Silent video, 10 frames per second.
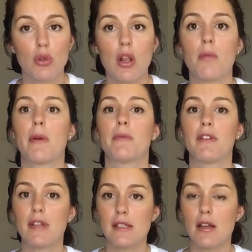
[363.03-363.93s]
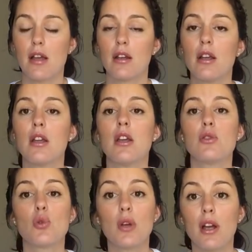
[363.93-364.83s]
almamda vesaire
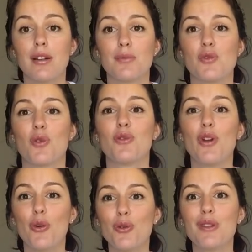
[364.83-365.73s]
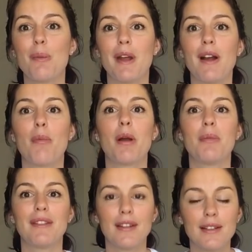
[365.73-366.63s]
çok yardımcı oldu ve onunla beraber
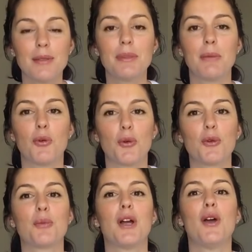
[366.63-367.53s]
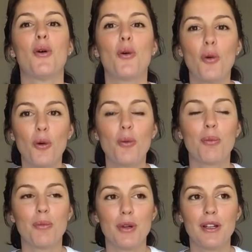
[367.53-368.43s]
bir takım gibi olup o
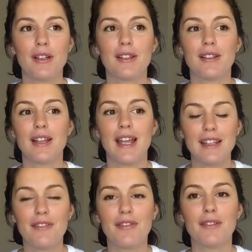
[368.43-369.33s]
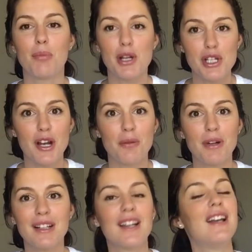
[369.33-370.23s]
e, hedefi
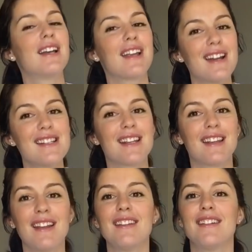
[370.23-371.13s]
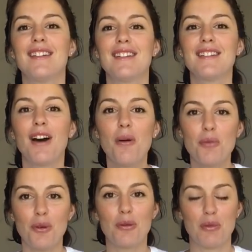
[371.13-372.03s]
başarmak gerçekten e, daha
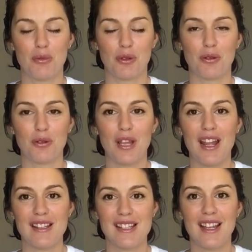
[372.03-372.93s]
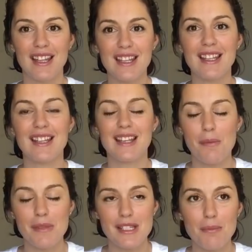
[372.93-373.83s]
büyük bir mutluluk. Yani sanki
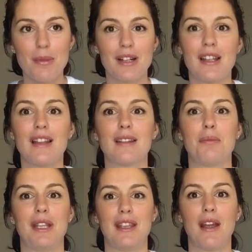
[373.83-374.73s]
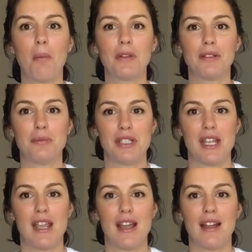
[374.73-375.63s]
ikimizin birden tabii ki yaptığı bir
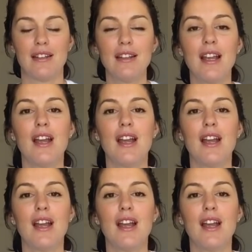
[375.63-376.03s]
şey yani.